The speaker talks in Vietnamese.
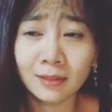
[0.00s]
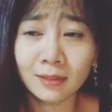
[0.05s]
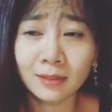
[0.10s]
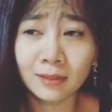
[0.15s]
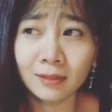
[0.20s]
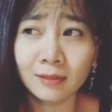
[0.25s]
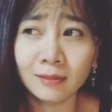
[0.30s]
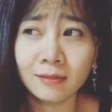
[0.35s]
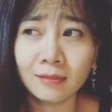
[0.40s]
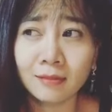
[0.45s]

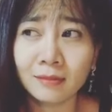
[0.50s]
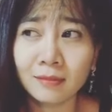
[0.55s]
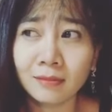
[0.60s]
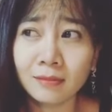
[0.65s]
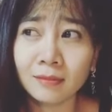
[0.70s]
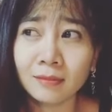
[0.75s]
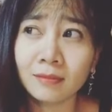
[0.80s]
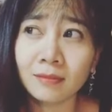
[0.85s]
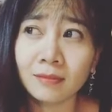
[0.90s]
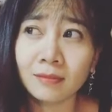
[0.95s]

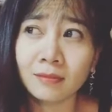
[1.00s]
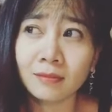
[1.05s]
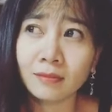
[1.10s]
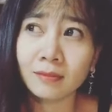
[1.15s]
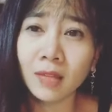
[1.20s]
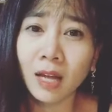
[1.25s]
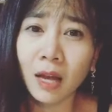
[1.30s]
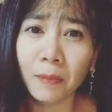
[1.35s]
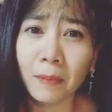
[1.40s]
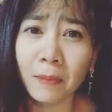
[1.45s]
um,
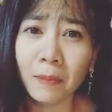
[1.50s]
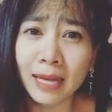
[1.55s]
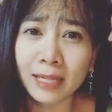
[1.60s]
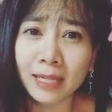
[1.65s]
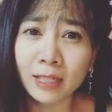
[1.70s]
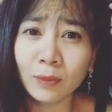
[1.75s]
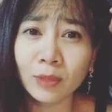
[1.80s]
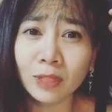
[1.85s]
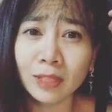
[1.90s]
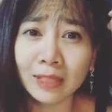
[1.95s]
Thất bại
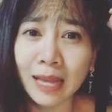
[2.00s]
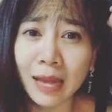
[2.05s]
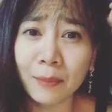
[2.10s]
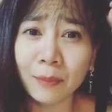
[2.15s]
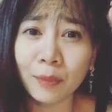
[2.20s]
trong tình cảm